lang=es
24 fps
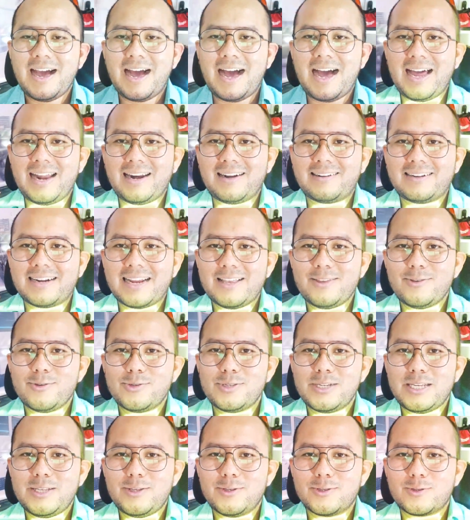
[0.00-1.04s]
ha
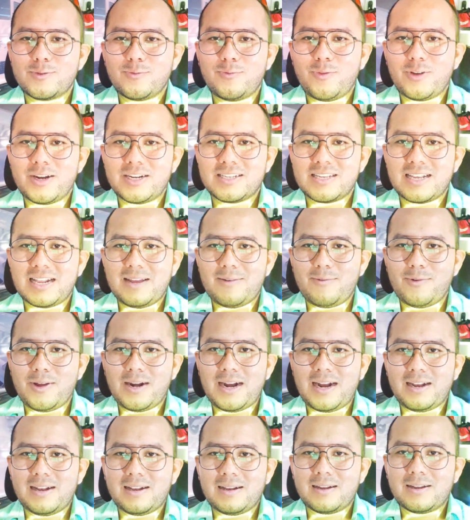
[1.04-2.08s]
reducido su fuerza
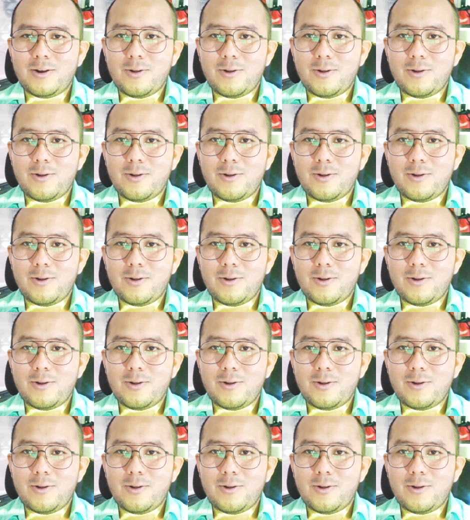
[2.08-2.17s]
laboral